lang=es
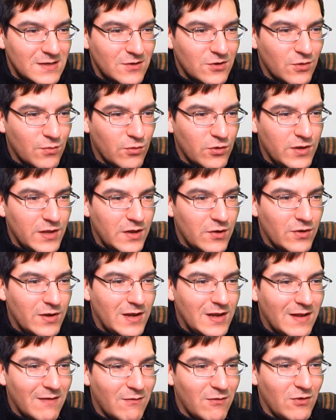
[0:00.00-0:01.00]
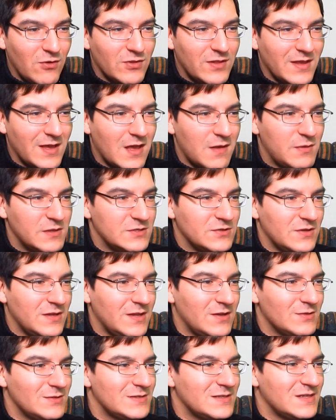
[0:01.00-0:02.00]
no murieron en la biblioteca de
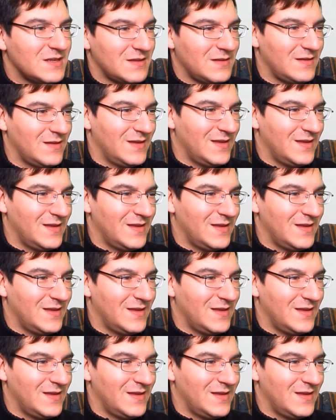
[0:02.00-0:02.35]
prisioneros.